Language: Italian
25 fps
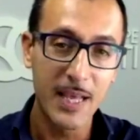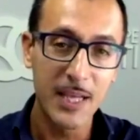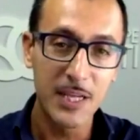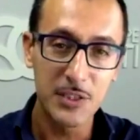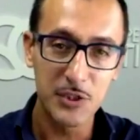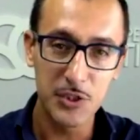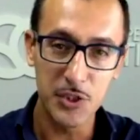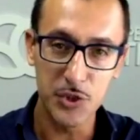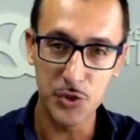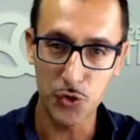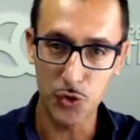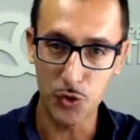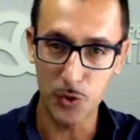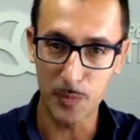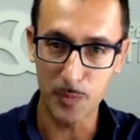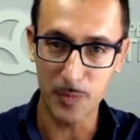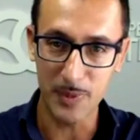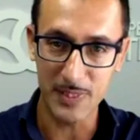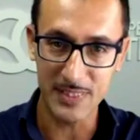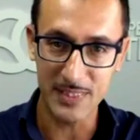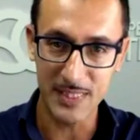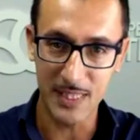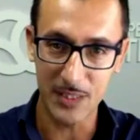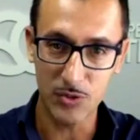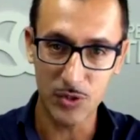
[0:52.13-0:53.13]
ci sono
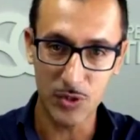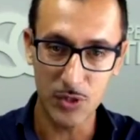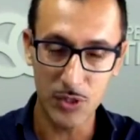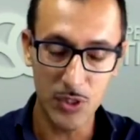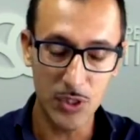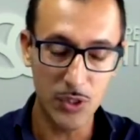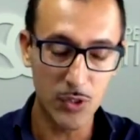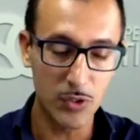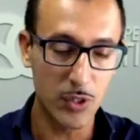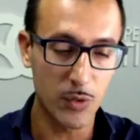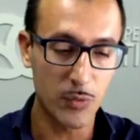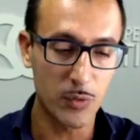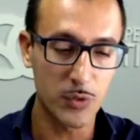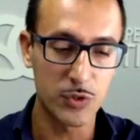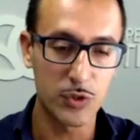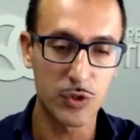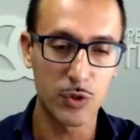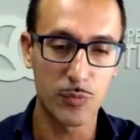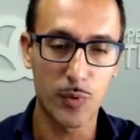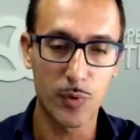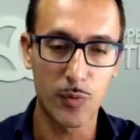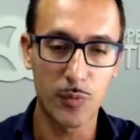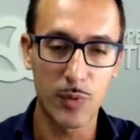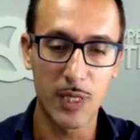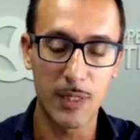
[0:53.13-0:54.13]
passato anch'io da questo
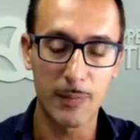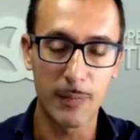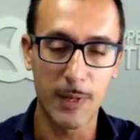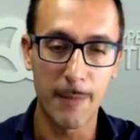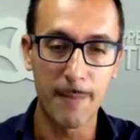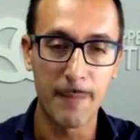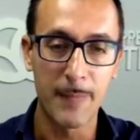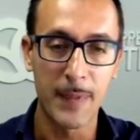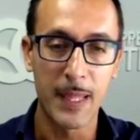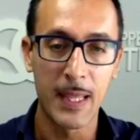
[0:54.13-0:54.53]
problema.